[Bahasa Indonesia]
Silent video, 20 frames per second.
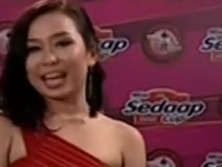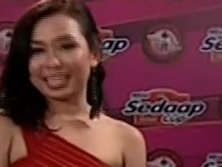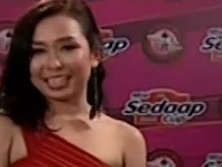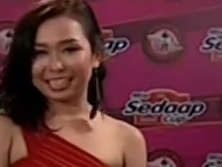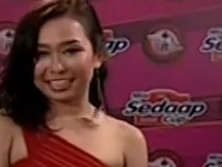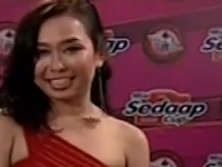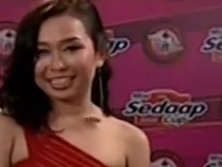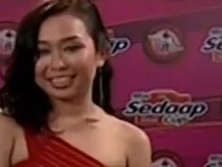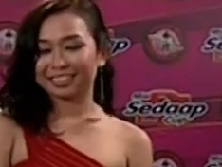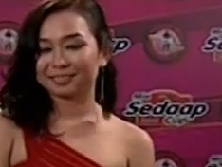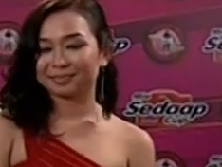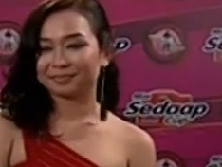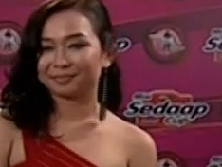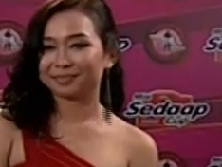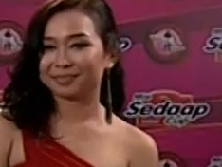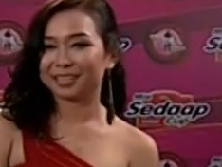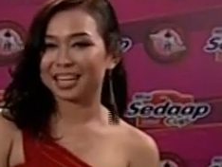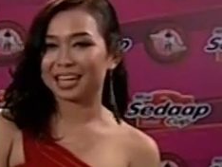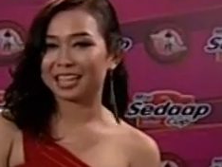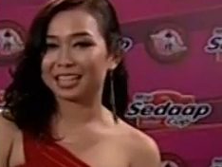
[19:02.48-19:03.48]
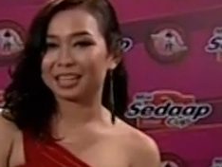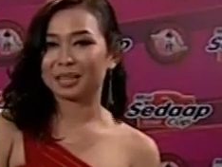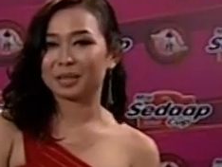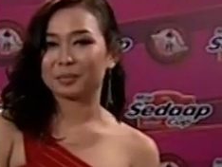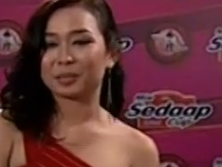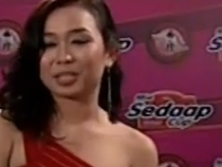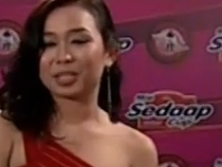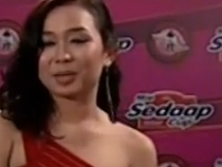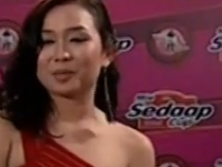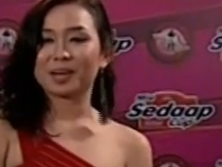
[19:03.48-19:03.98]
milih Hari
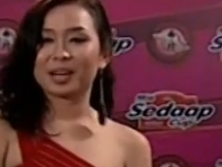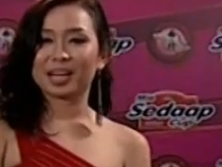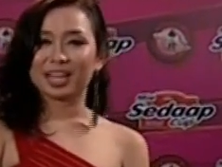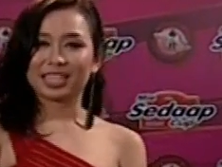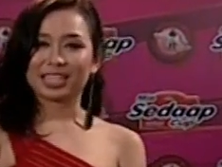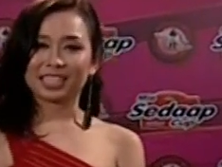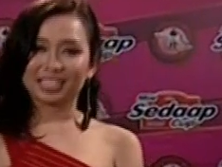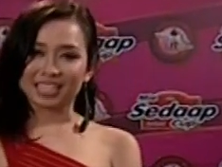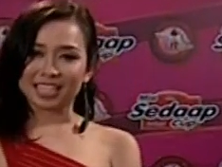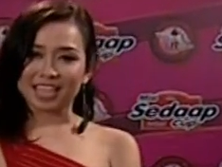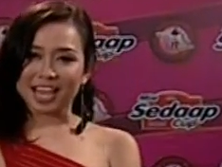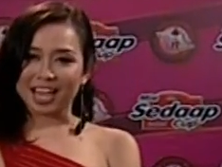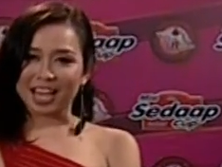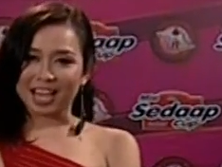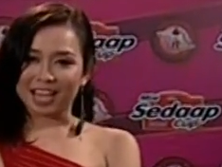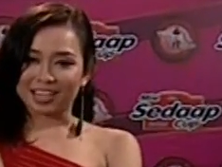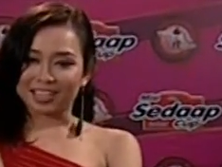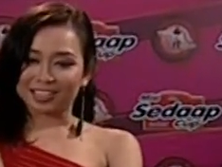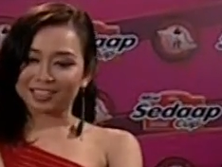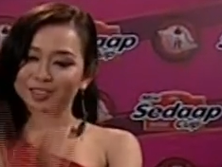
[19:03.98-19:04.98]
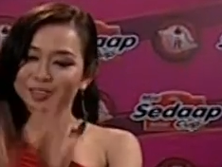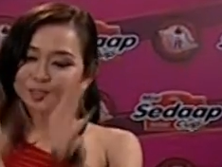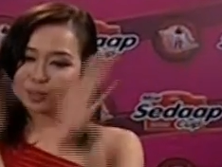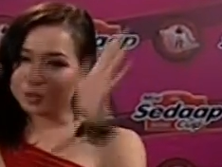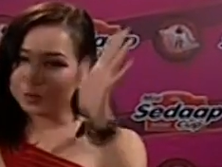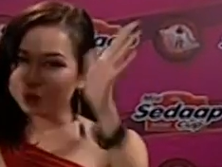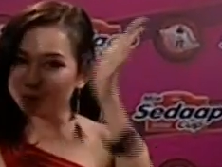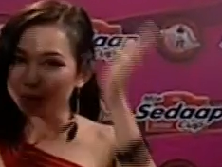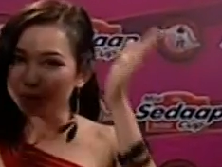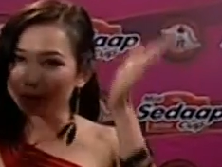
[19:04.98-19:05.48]
dari pertama kali dia
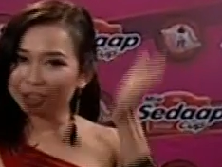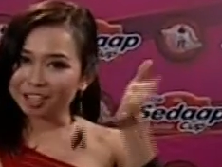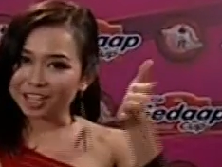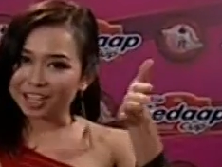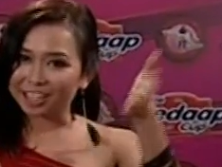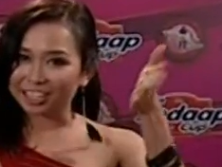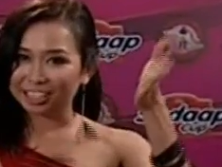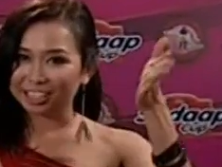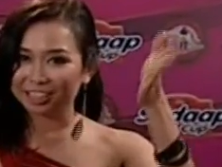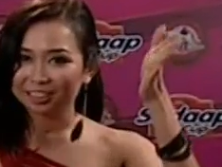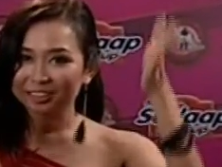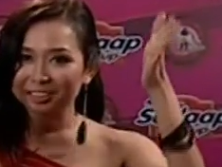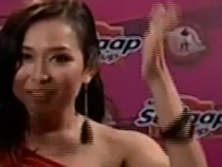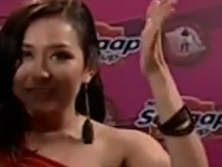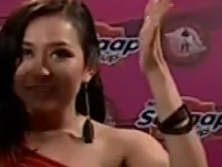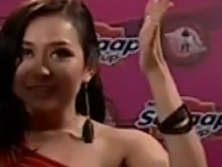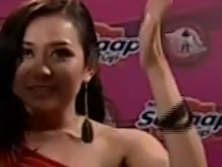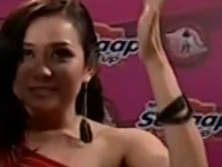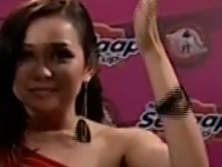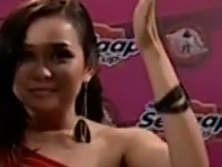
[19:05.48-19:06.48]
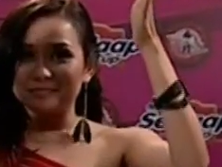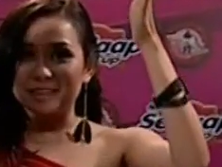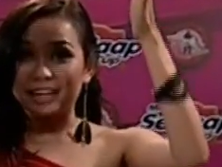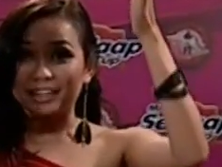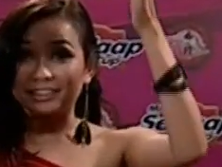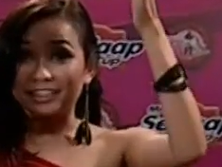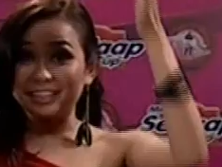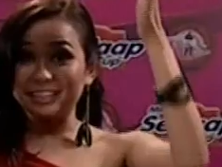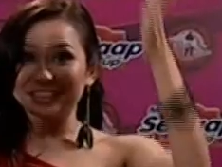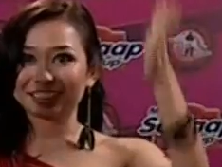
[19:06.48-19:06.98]
turun dari
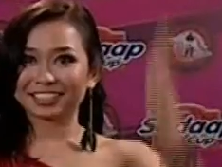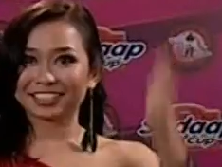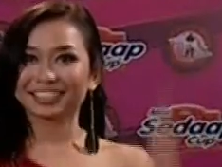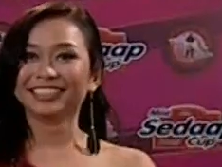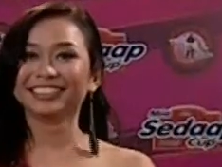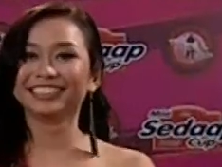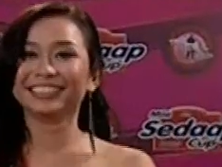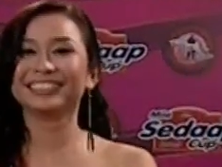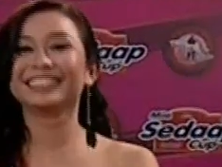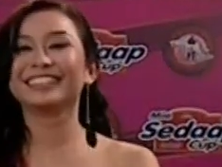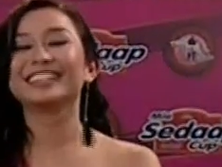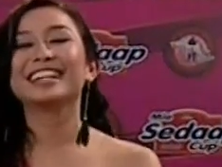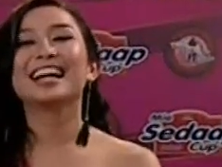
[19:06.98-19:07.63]
atas